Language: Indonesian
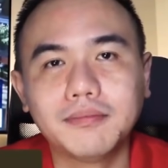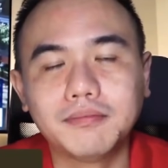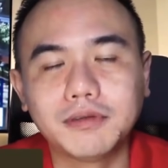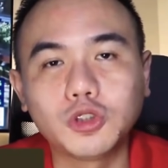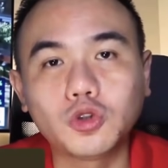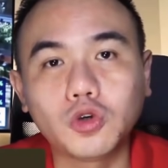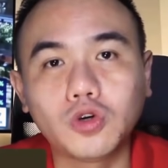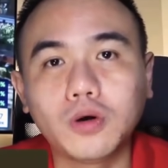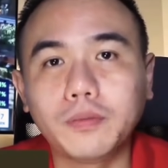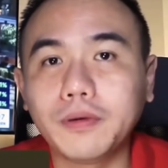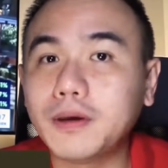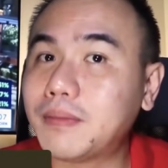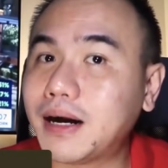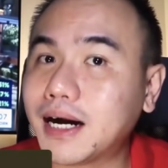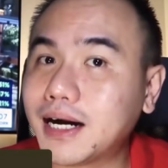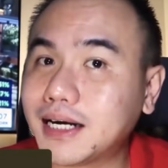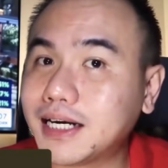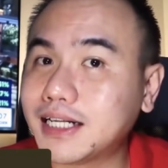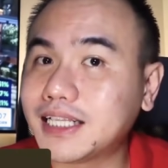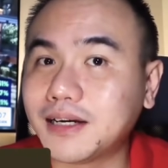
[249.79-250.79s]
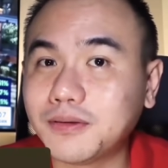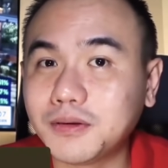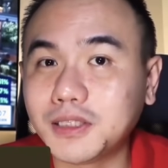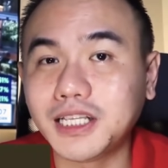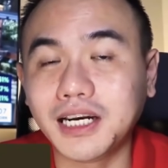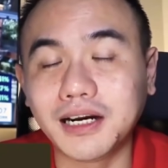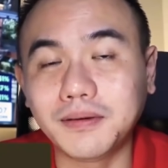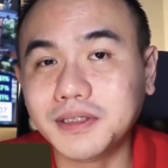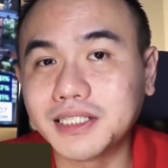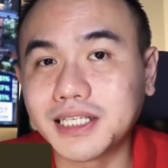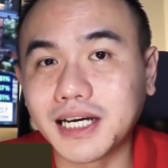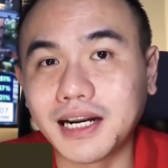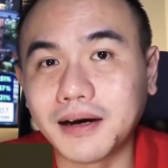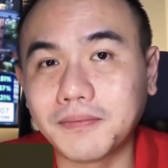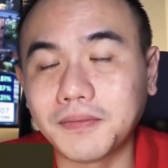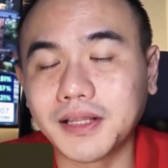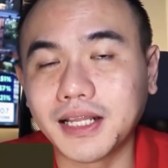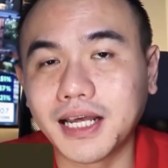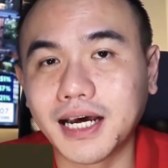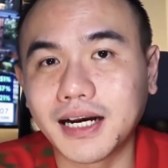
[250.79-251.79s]
mencukupi maka kita tidak bisa
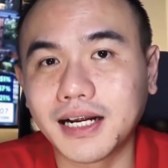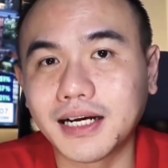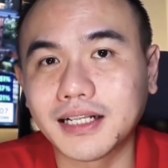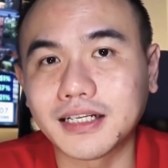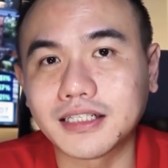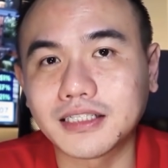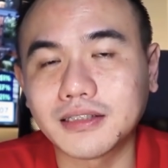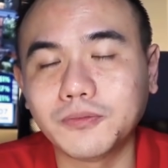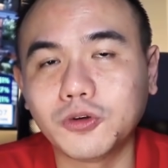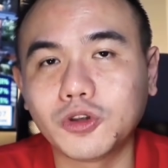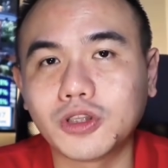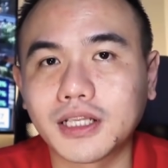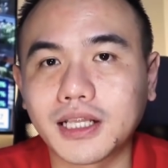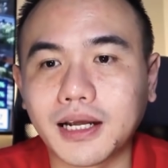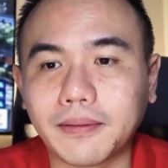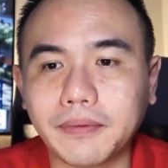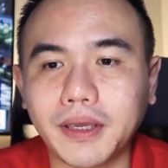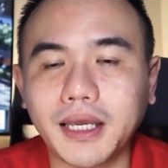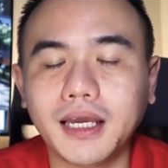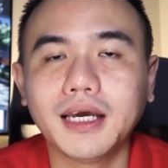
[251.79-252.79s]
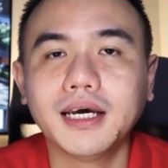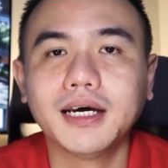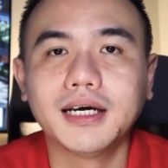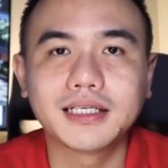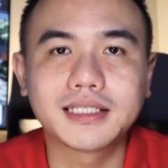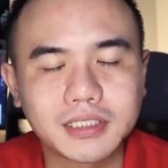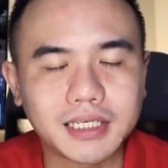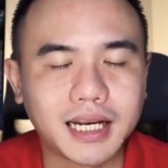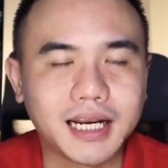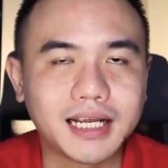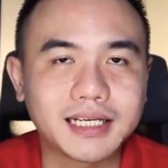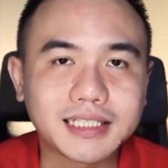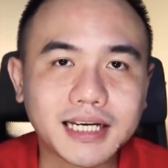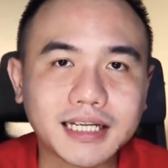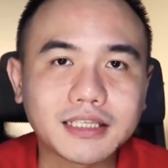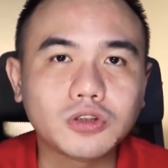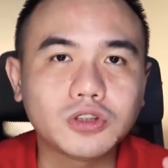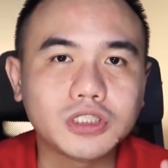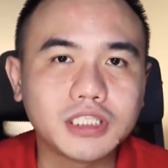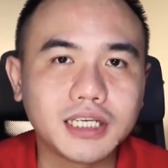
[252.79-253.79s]
dapat di harga tersebut tetapi salah
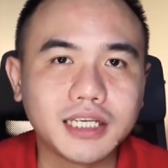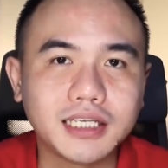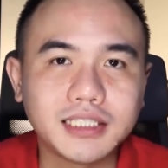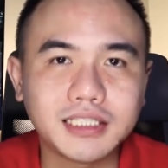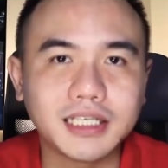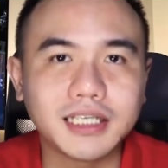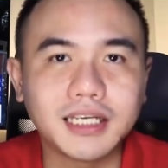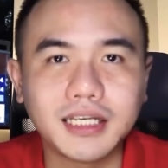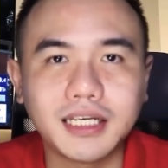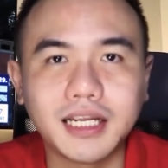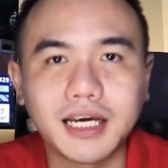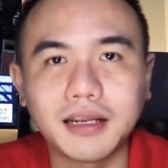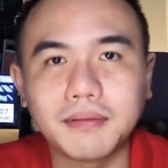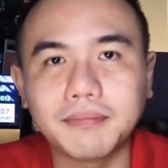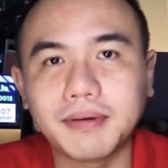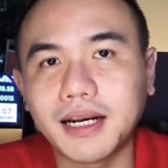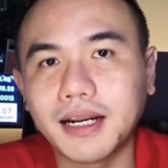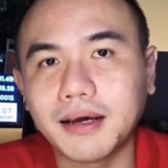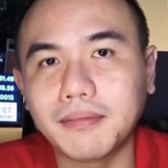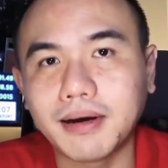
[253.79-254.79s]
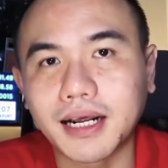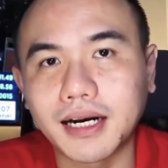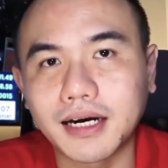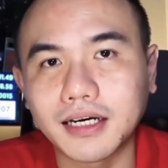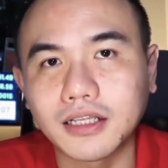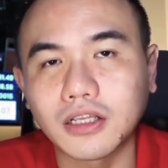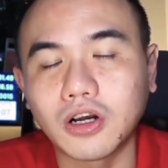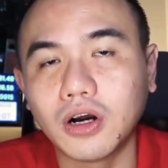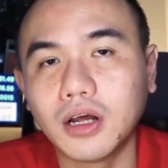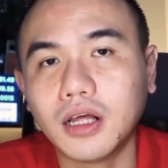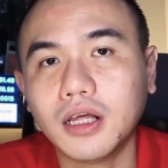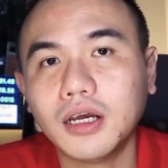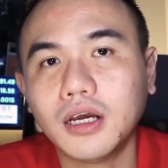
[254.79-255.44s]
satu ciri-ciri daripada market